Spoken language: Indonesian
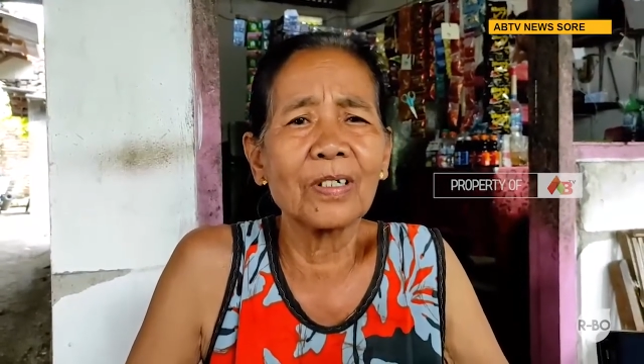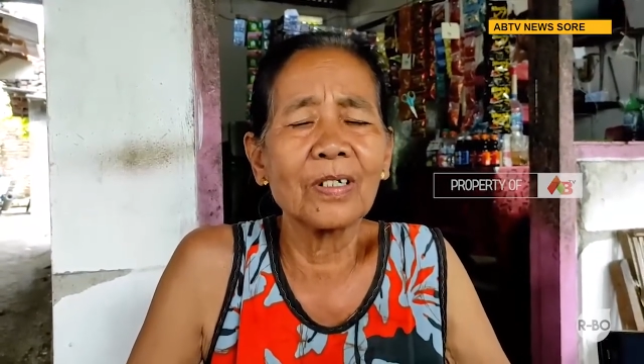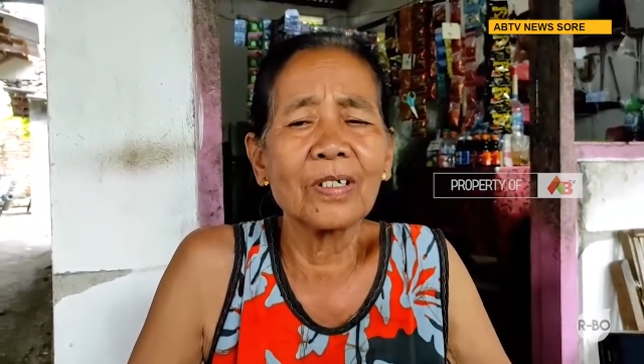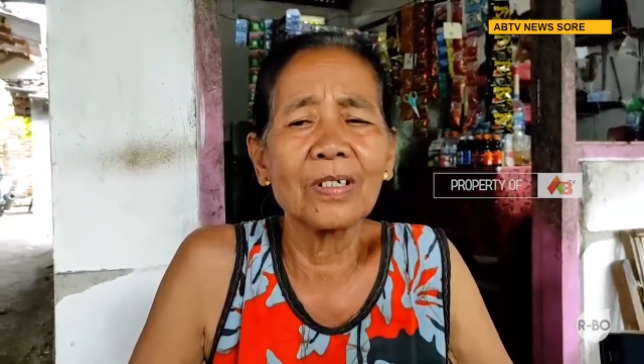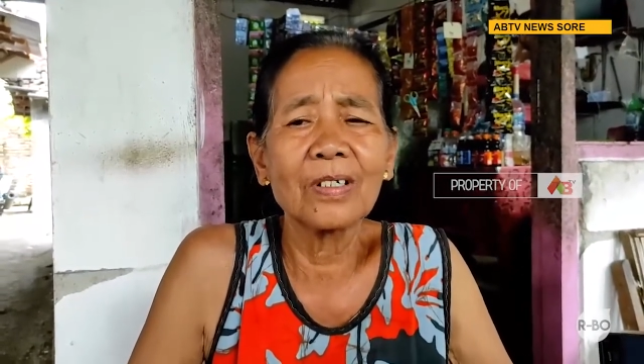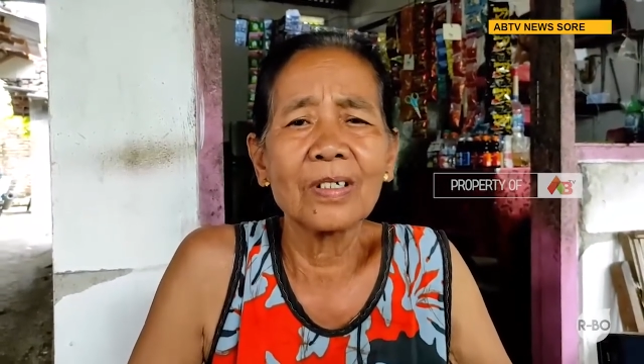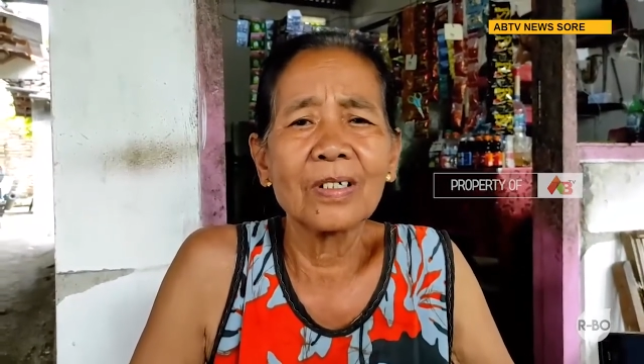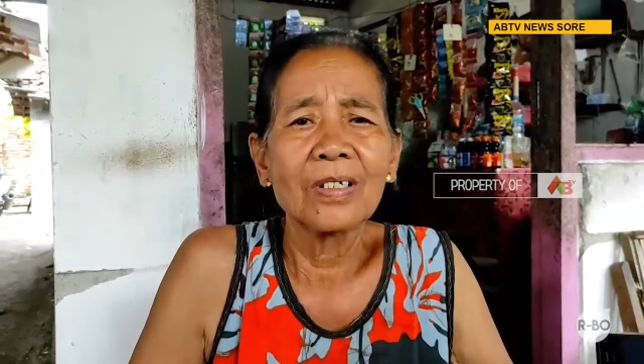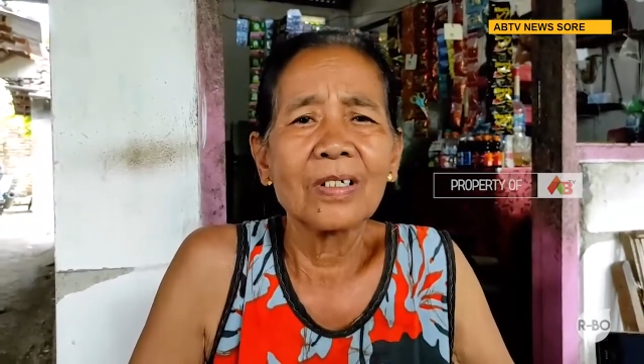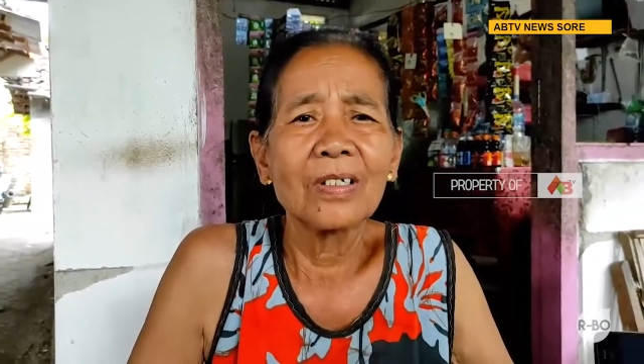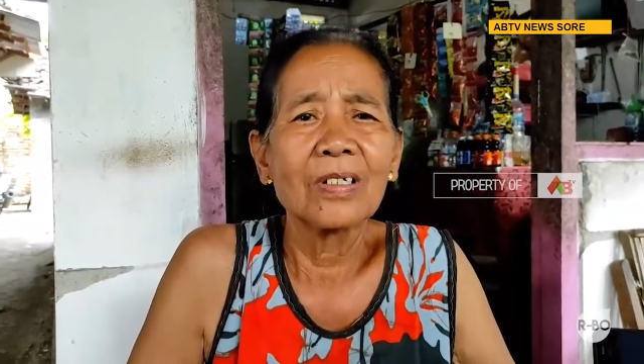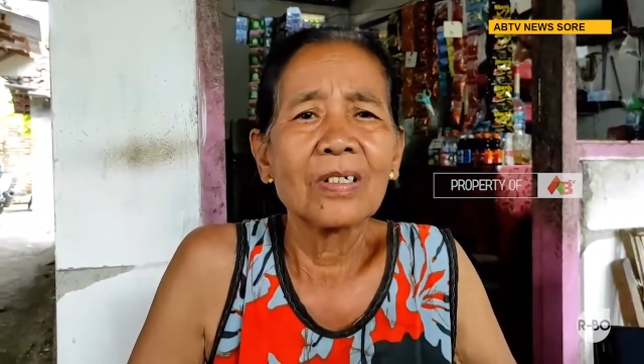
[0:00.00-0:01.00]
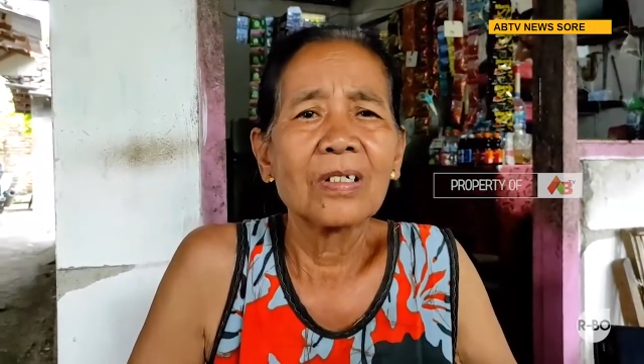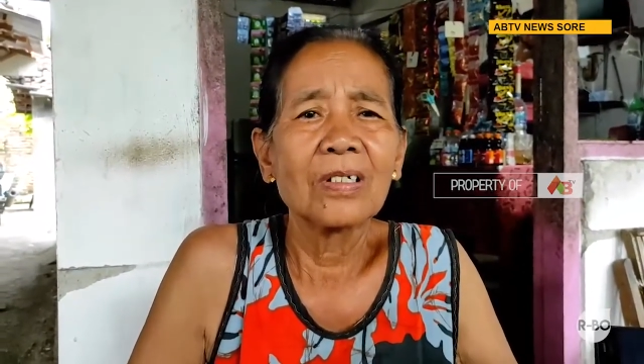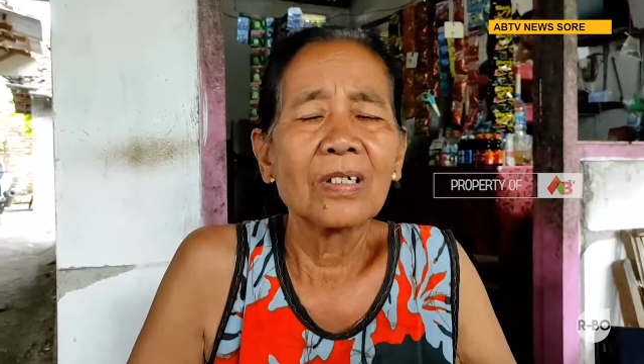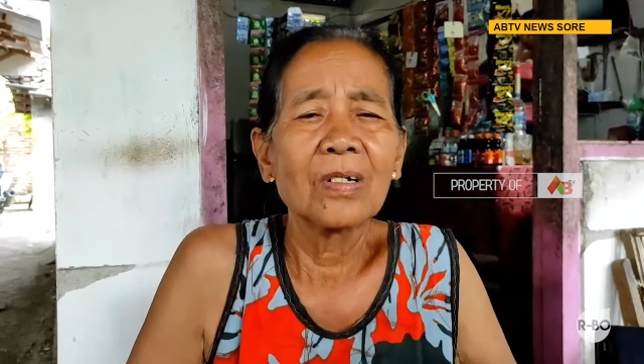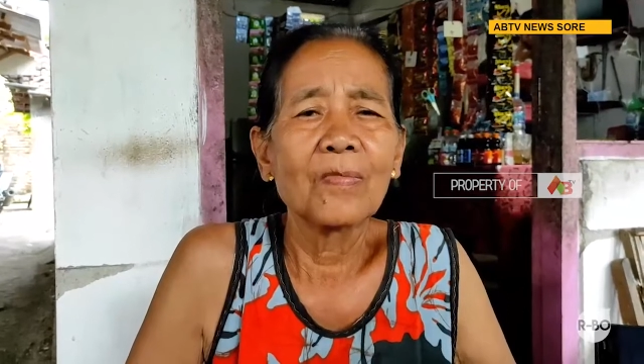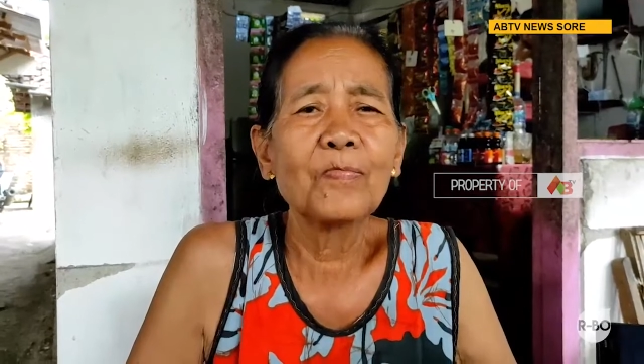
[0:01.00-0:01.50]
Niku pun wong malinge.
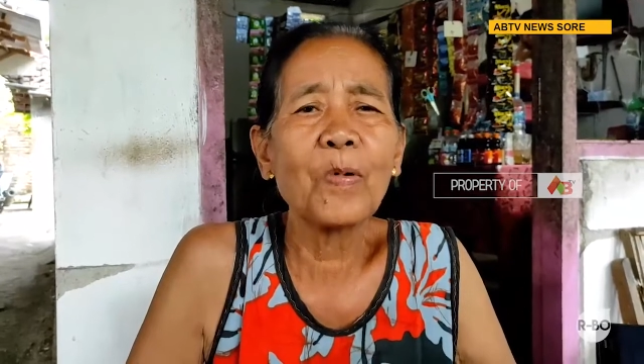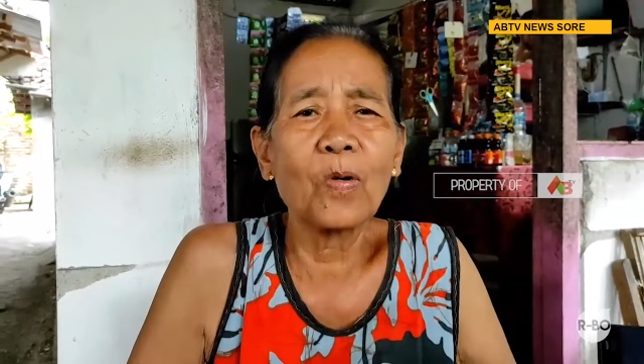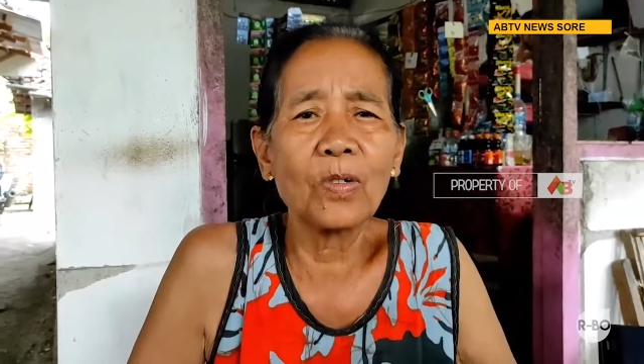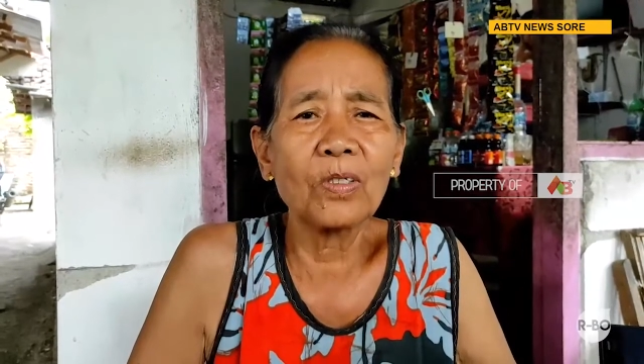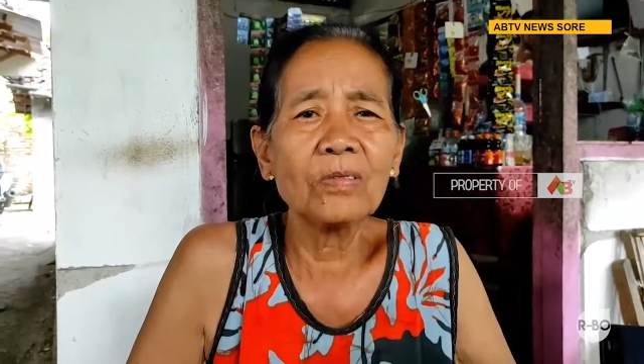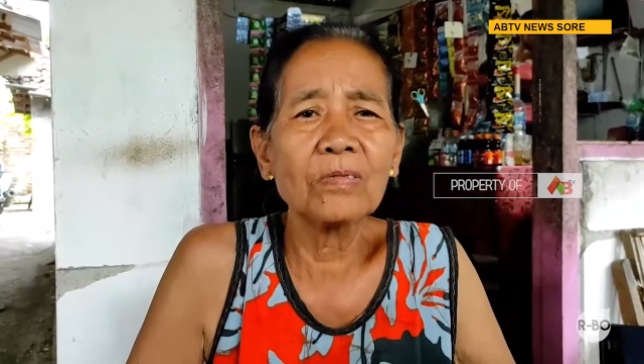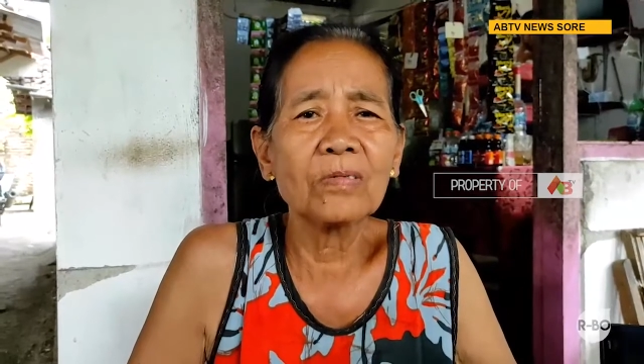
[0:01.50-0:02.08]
Pon.